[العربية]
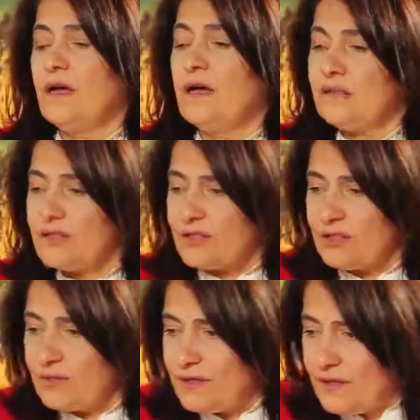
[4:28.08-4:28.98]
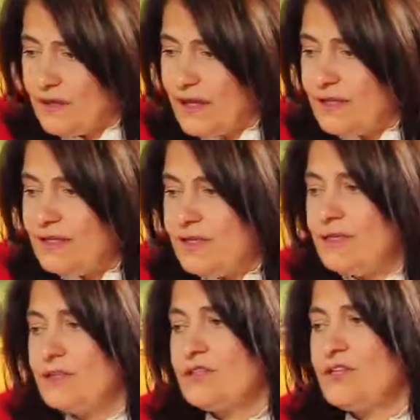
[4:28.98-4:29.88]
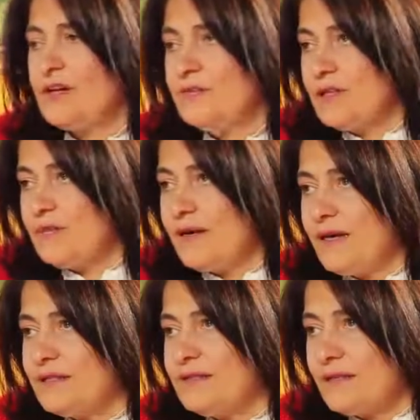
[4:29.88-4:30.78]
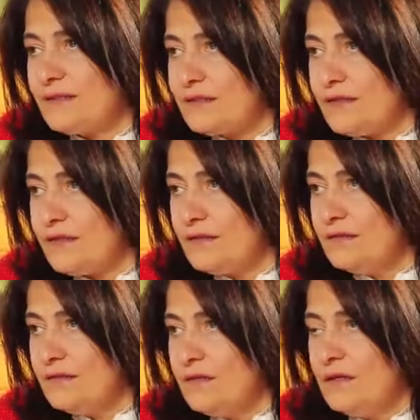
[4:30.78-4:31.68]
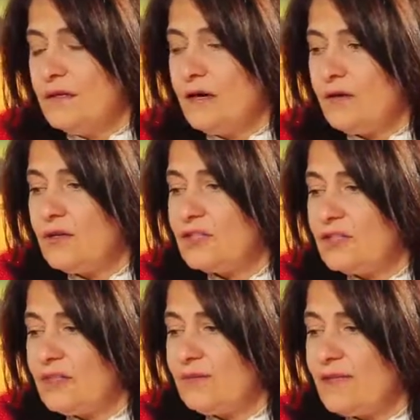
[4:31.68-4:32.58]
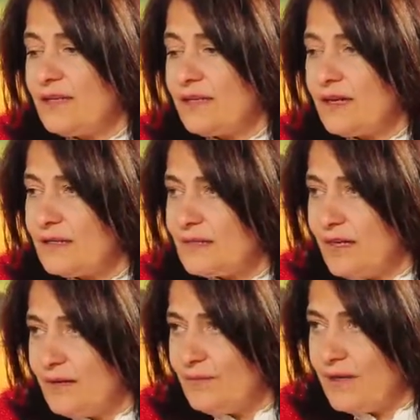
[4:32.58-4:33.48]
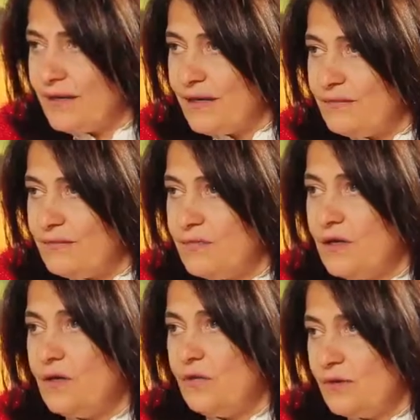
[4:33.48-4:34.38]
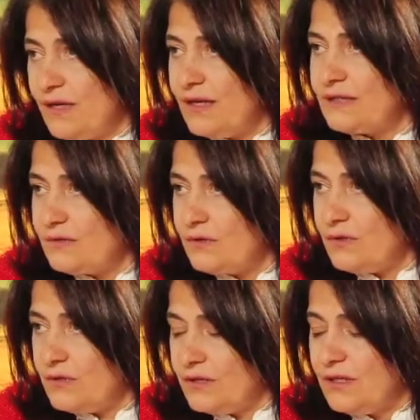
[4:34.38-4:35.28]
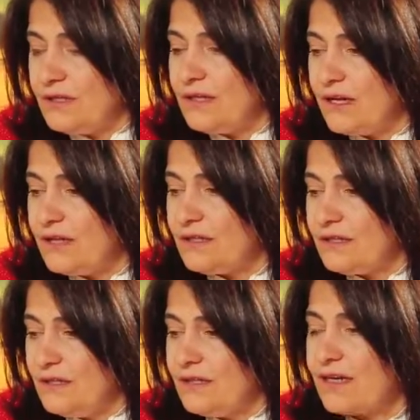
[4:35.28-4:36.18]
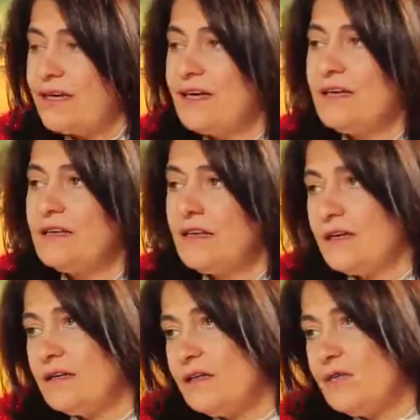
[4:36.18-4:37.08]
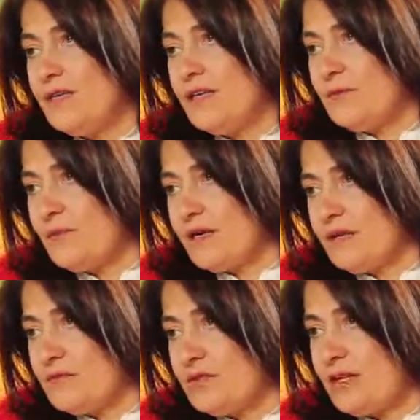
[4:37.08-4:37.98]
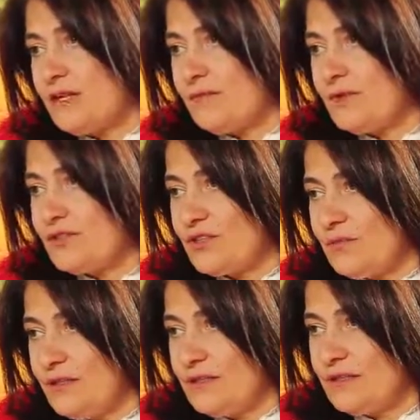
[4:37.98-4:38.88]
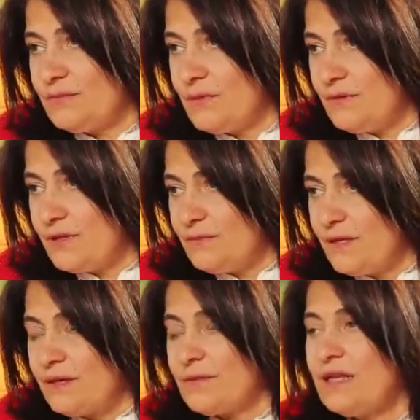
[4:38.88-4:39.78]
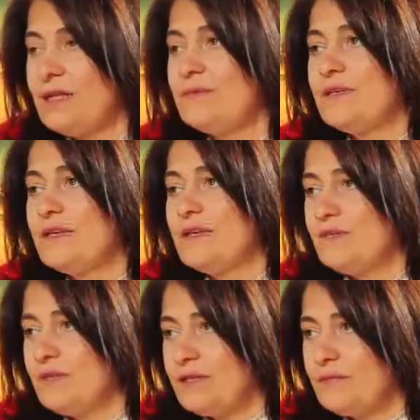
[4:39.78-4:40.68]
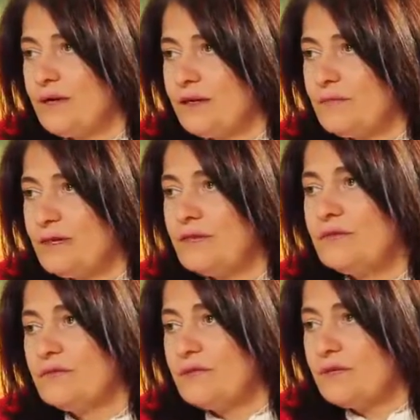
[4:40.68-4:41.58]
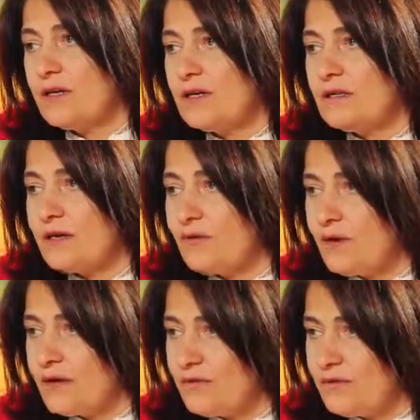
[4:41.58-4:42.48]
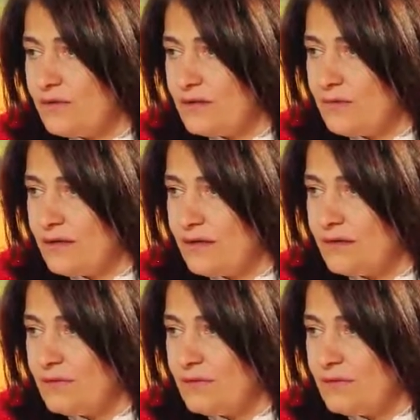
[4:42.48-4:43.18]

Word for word: هذا الشيء خلينا نرجع مثل ما قلتي للصلاة مم. أول شيء لبنان كرس لقلب مريم وليسوع يعني هذا نحن كلنا أولاد مريم مش أنا بس جمعيتي اسمها أولاد مريم مم. كل لبنان لأولاد مريم كلهم كل الطوائف أولاد مريم